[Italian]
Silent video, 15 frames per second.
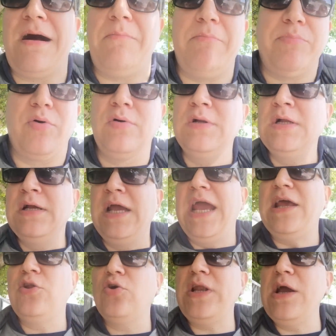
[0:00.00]
campo
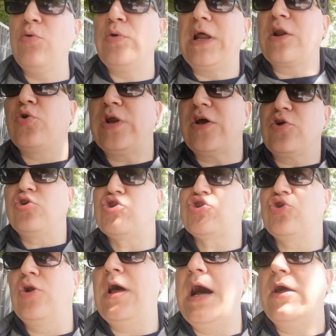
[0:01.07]
e non è un errore
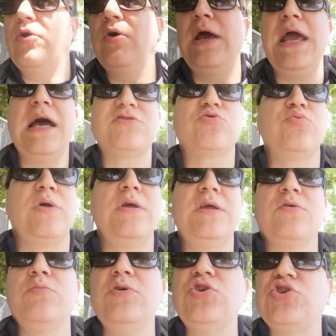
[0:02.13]
grossolano, è a suo,
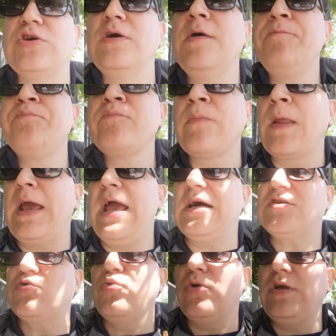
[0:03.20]
dice, è
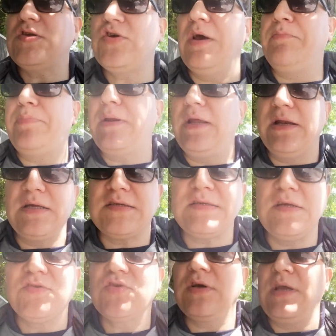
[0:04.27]
a suo rischio e perino, nel
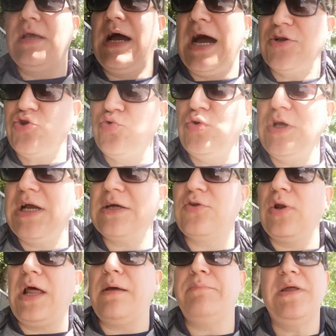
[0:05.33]
senso che ha
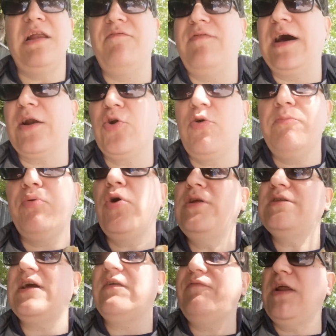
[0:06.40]
giudicato l'abile, il VAR non può
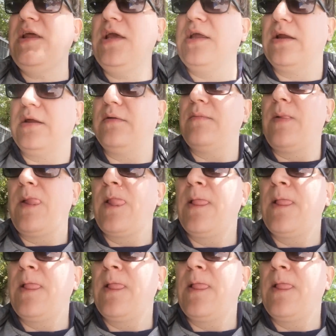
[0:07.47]
intervenire.